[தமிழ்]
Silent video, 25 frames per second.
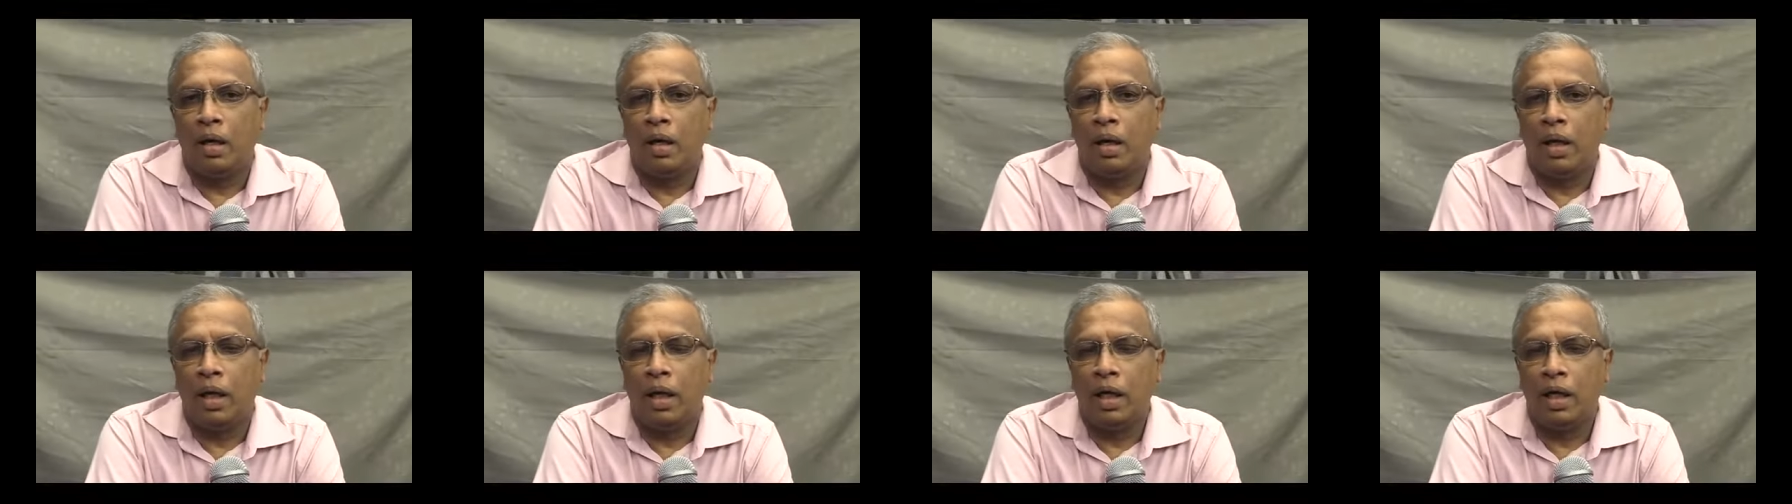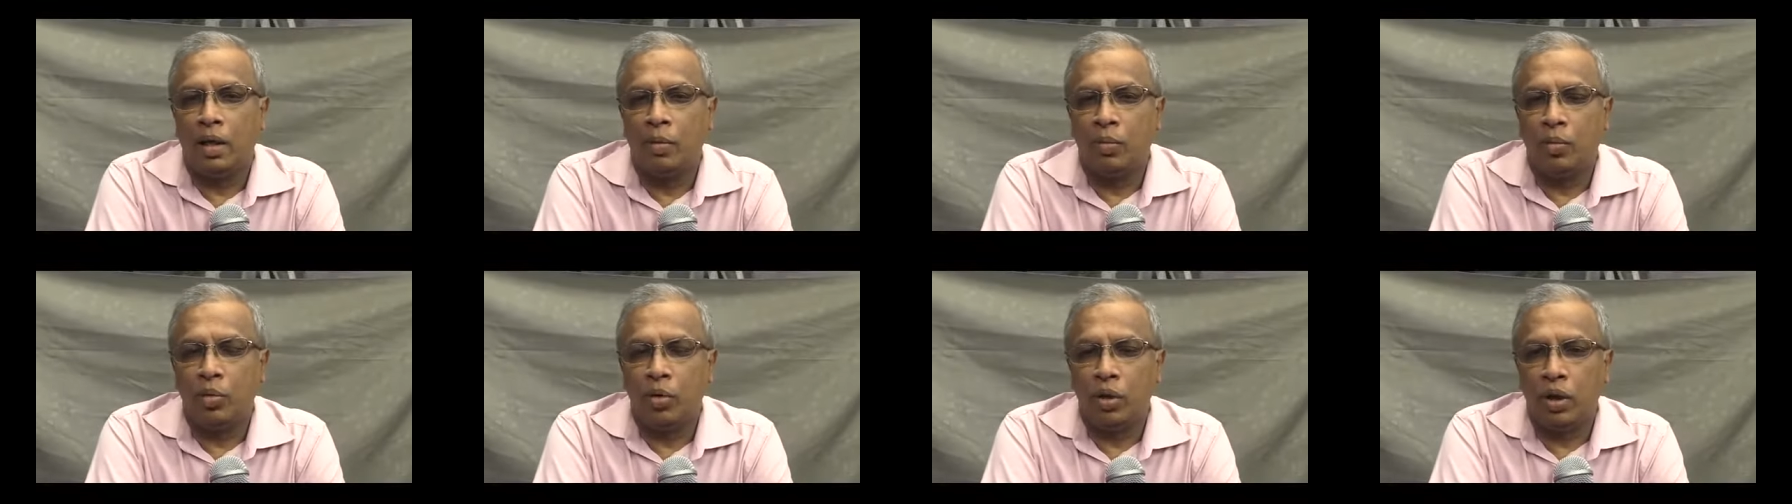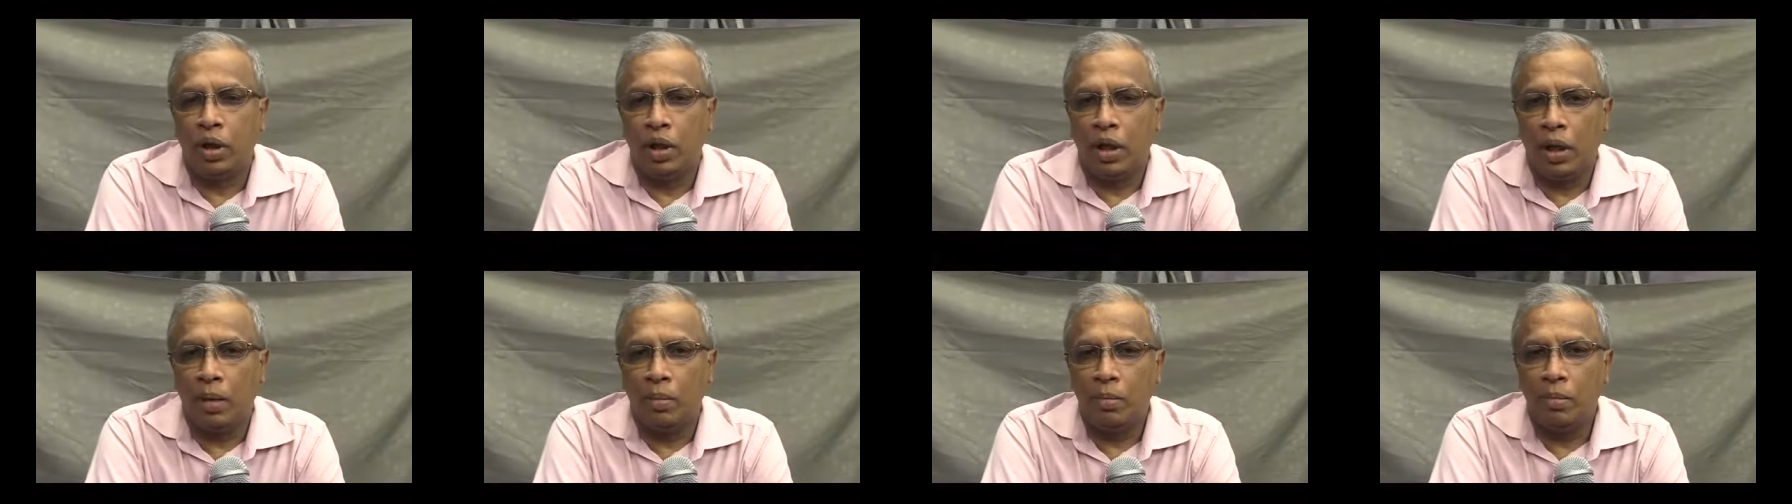நேற்று
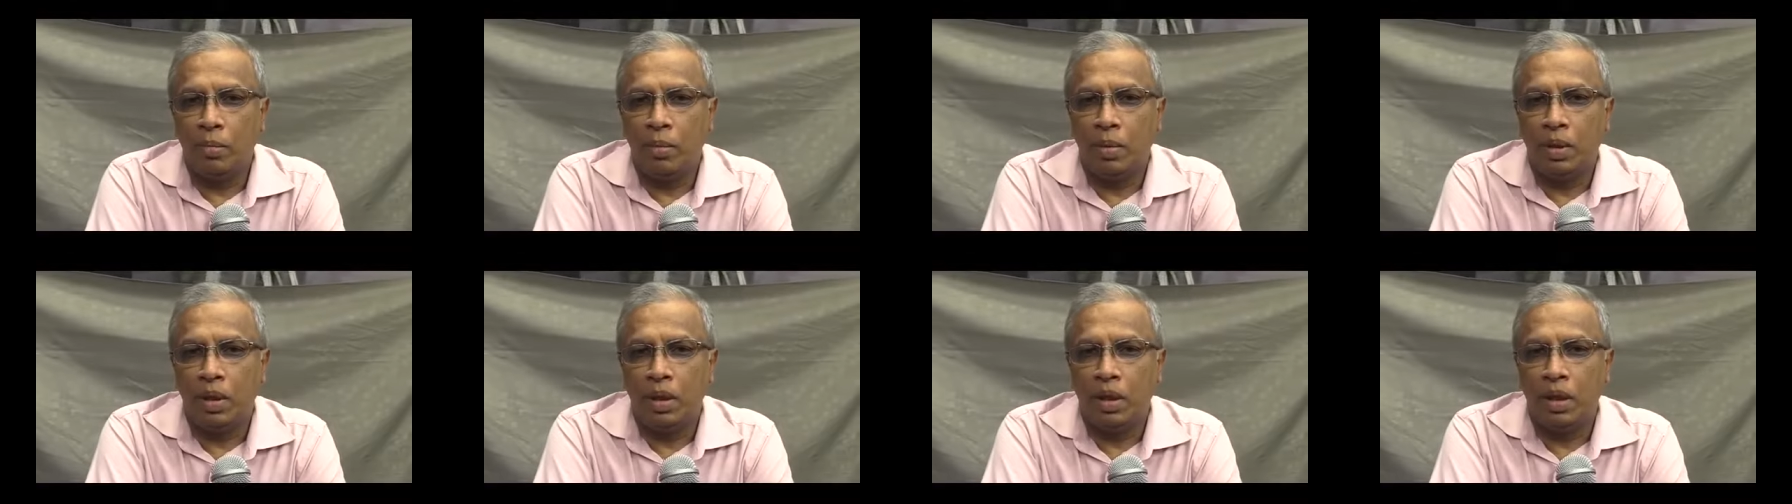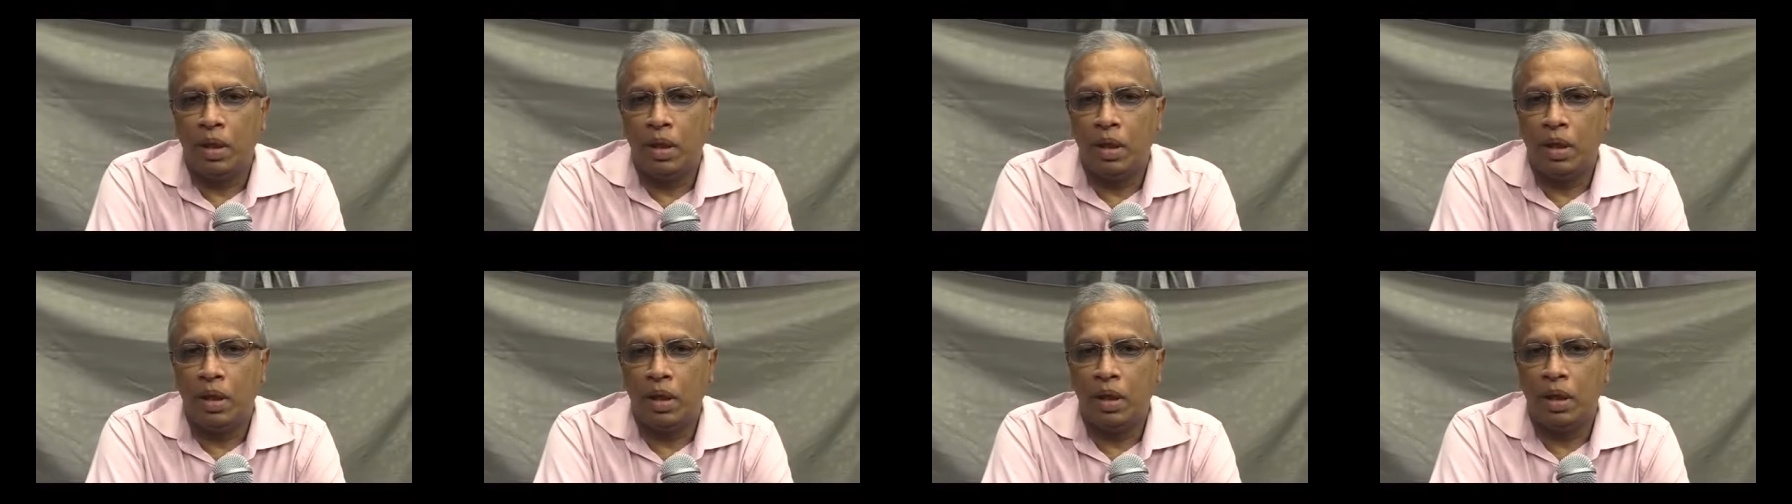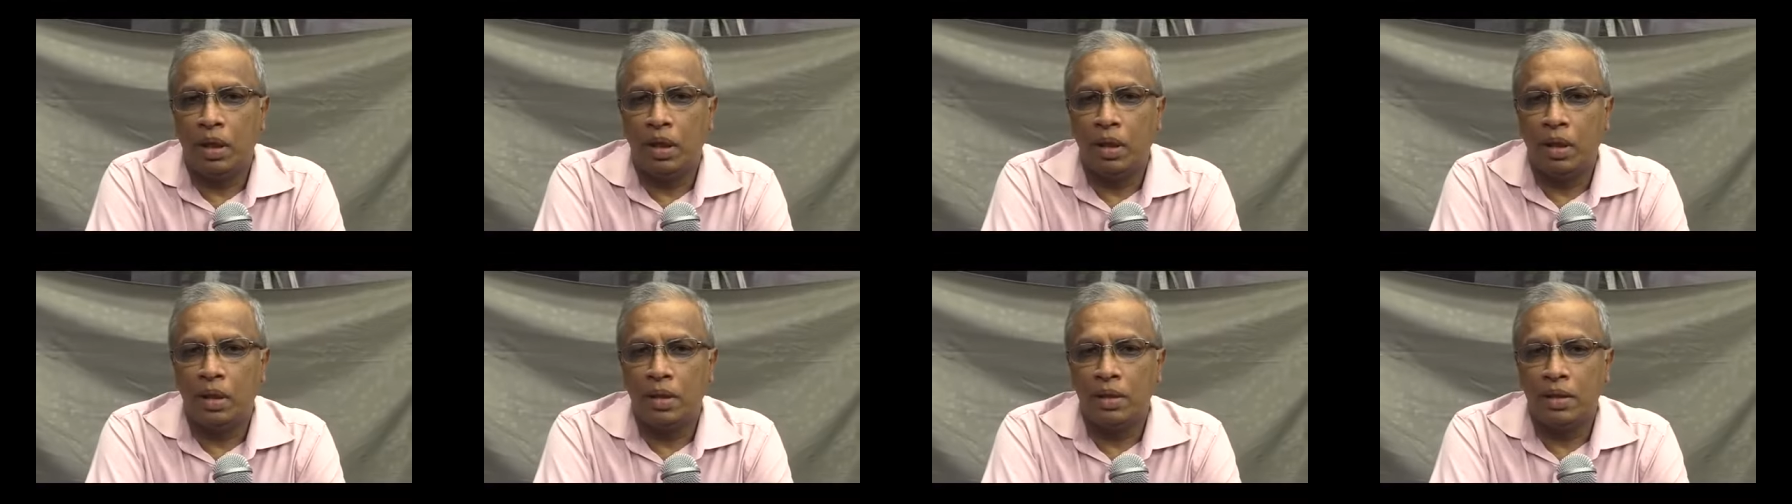முன்தினம்
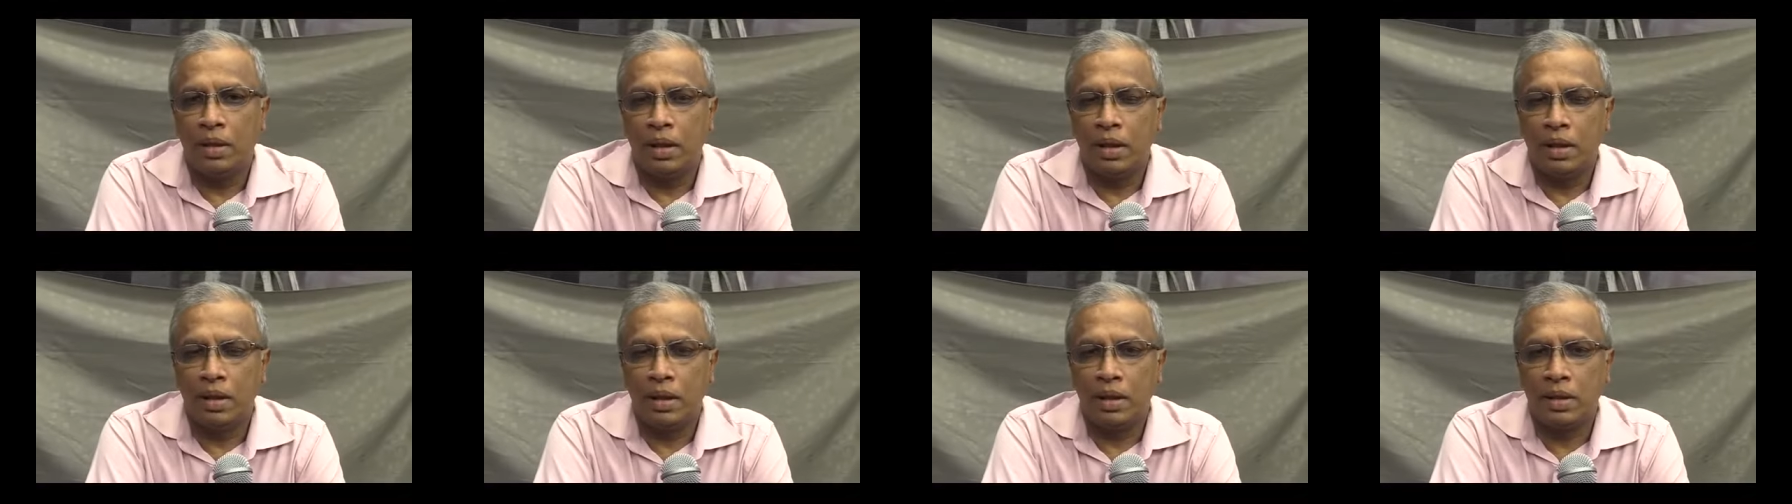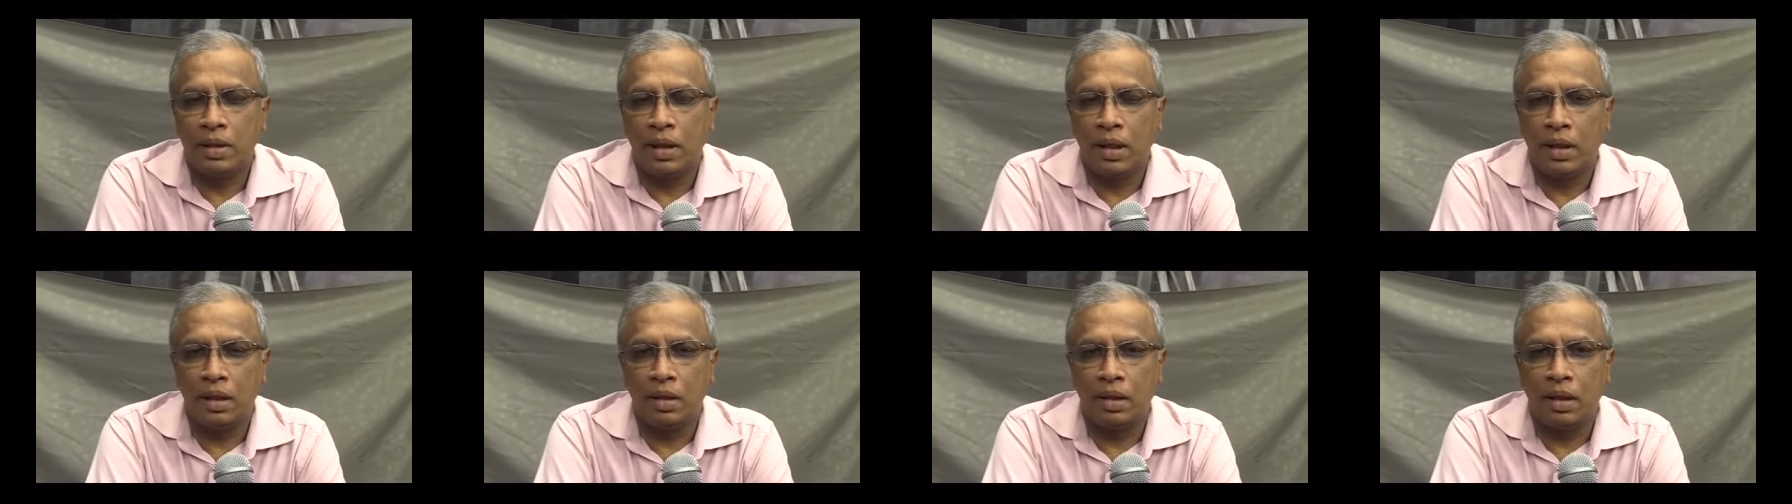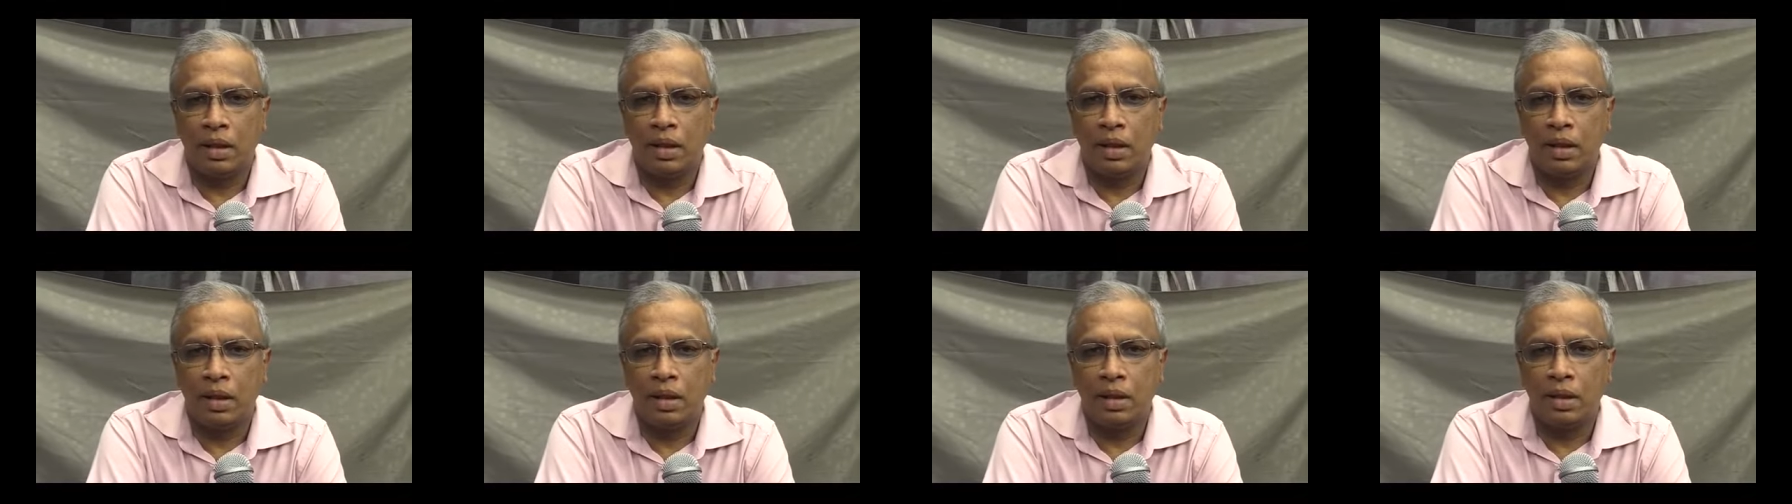சிரேஷ
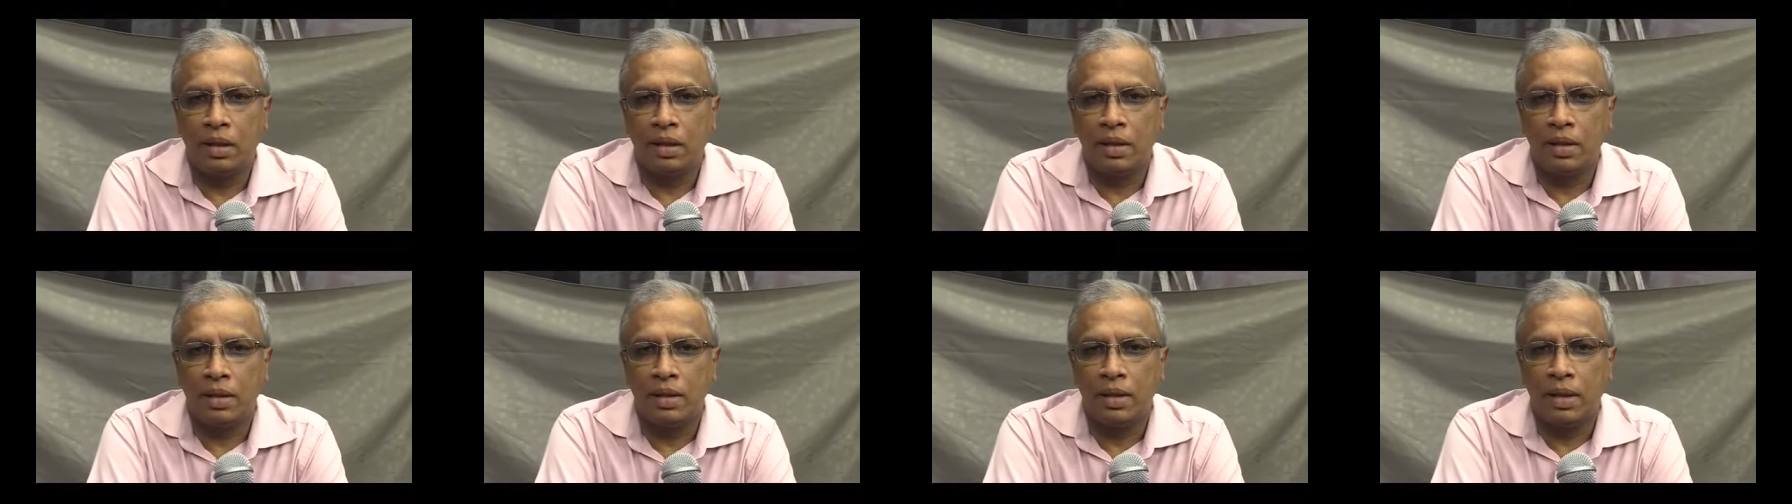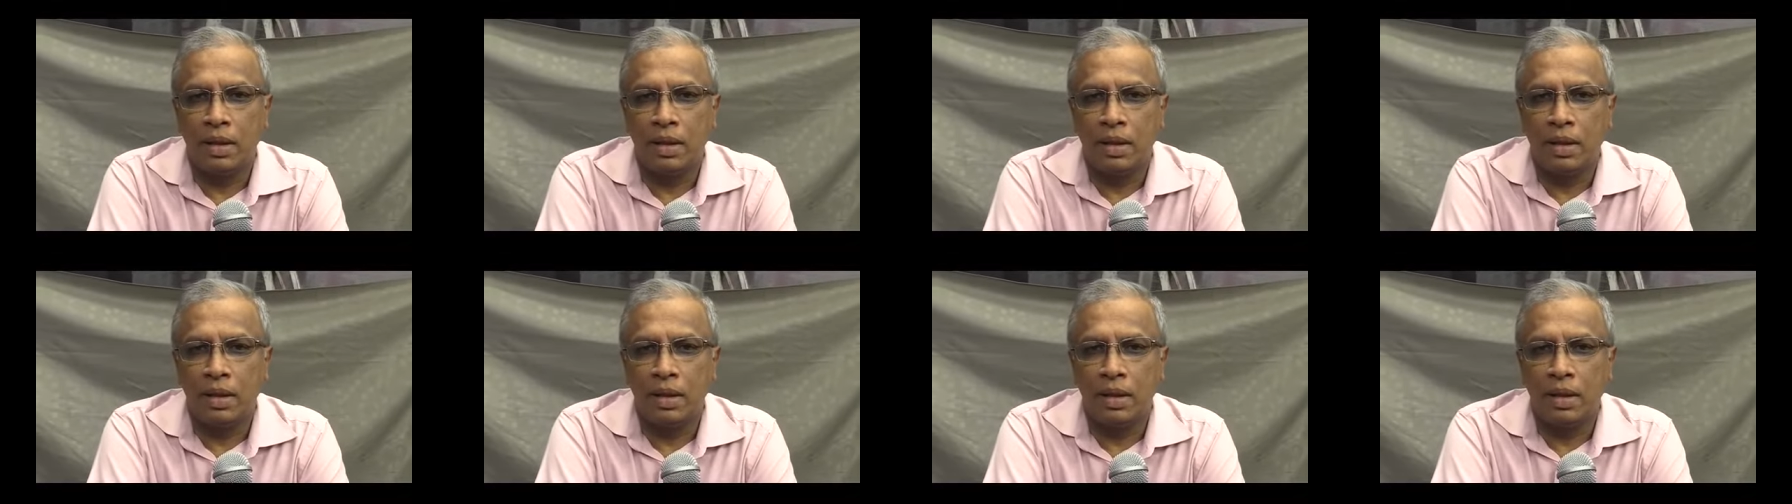சட்டத்தரணி திரு